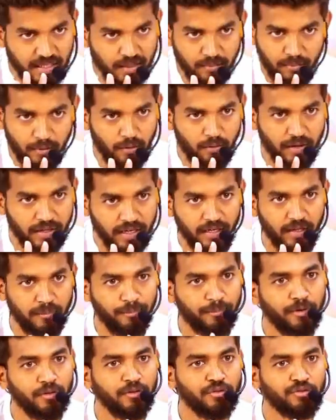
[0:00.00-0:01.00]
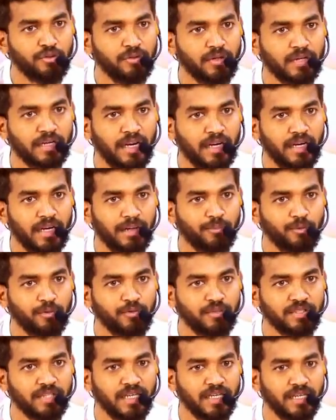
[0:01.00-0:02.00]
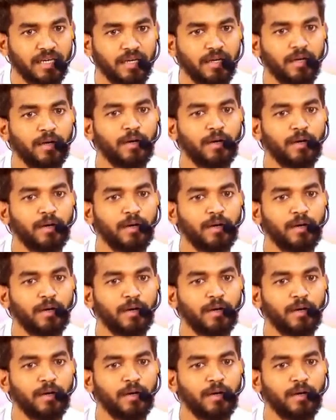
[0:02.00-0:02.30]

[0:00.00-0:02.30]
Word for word: கர்மா உங்களை என்ன பண்ணுன்னு சொல்கிற நல்லா புரிஞ்சுக்குங்க